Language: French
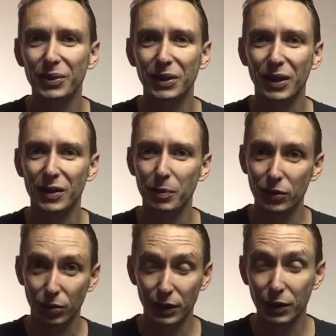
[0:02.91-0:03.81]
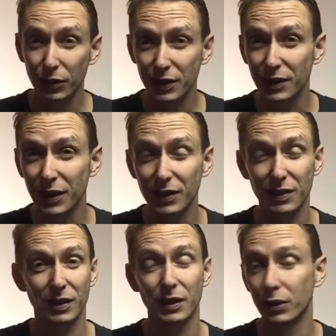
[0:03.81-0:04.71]
On est dans la semaine sur l'identité.
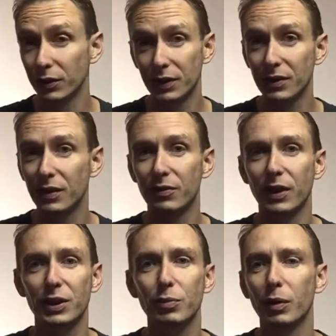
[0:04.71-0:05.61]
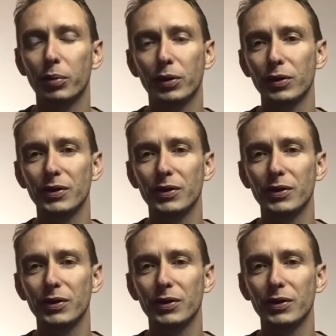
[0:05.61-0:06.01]
C'est, l'identité, c'est vachement important.